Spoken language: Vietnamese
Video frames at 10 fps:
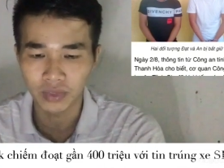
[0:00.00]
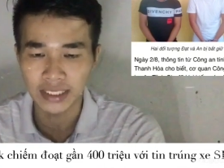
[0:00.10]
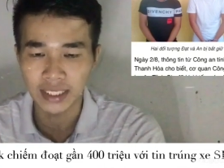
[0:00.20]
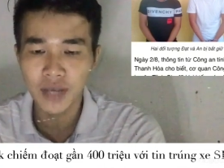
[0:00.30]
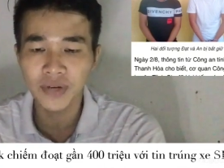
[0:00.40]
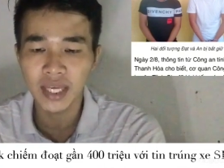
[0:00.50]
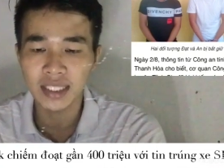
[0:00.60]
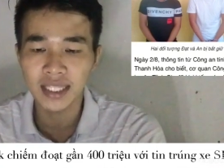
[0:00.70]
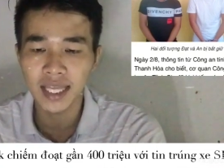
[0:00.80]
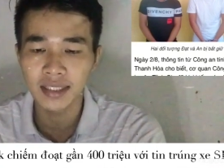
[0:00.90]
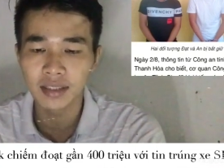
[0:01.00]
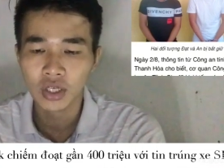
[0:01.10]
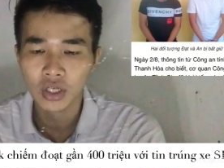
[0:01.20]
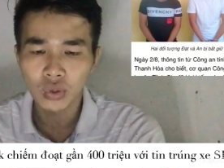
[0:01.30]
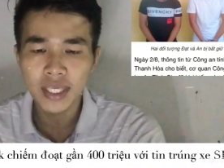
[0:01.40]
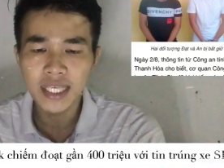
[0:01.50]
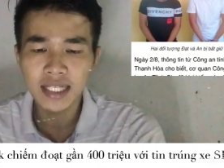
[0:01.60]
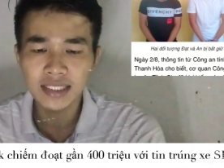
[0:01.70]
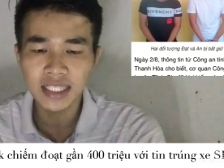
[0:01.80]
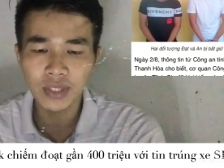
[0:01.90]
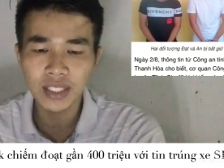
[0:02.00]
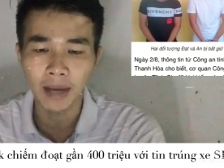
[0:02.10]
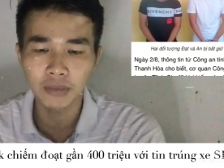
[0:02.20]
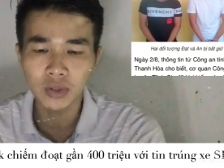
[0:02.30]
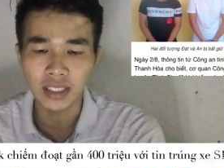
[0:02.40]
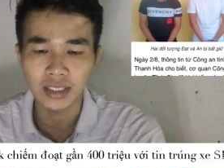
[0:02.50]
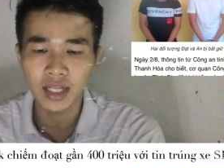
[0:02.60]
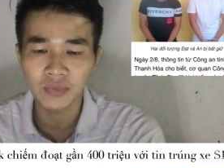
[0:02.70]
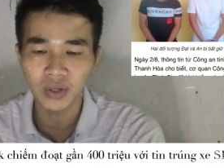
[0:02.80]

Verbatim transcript: tiền thuế VAT. Tuy nhiên, sau khi nộp số tiền tên